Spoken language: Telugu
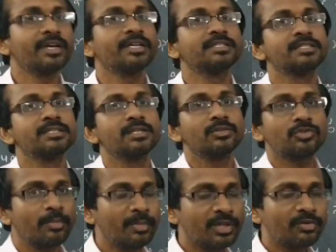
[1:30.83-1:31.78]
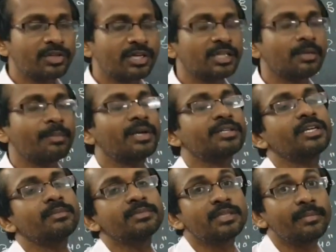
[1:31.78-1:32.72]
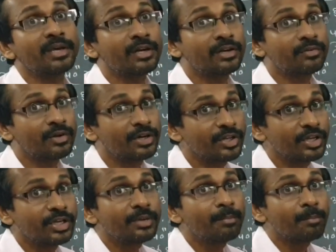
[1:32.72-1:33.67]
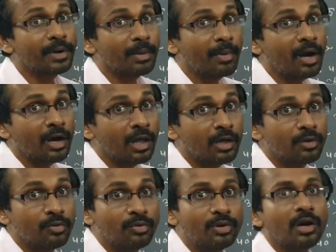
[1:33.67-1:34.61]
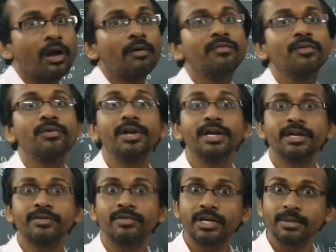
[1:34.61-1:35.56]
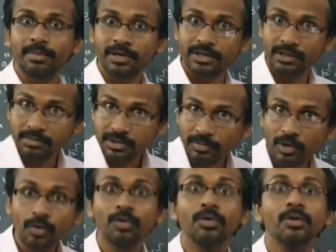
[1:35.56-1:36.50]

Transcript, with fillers: ఫ్రెండ్స్ తొమ్మిదవ తరగతి పాఠ్యాంశమైనటువంటి ప్రమాణాలు గ్రాఫ్లు అనేటటువంటి పాఠ్యాంశంలో